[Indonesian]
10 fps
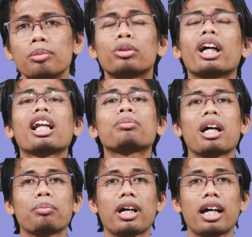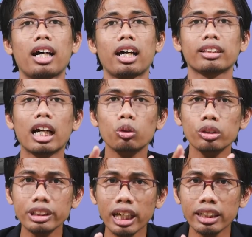Bukan apa-apa,
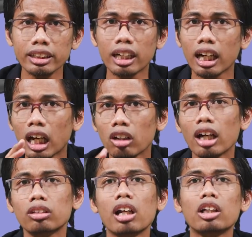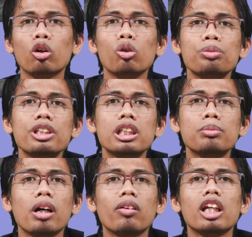takutnya nih ya kalau aturan korupsi di
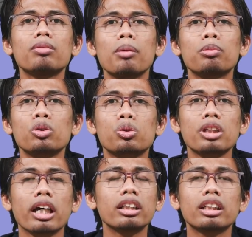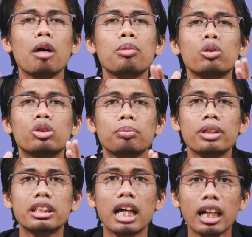bawah 50 juta ini nggak perlu
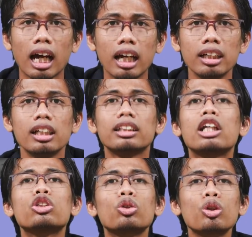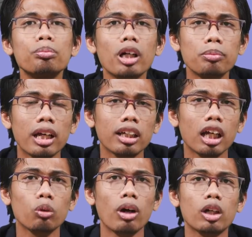dipenjara dan cukup
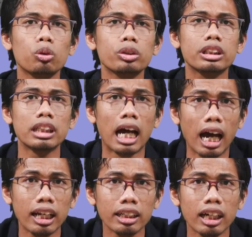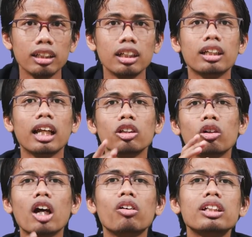mengembalikan uang kerugian ya nanti
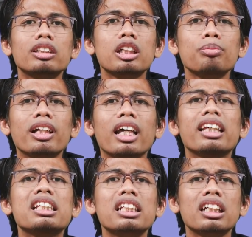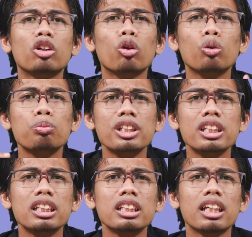orang-orang jadi pada iseng
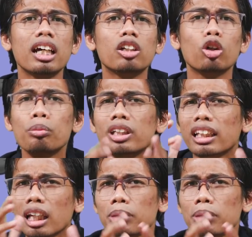korupsi ya nominalnya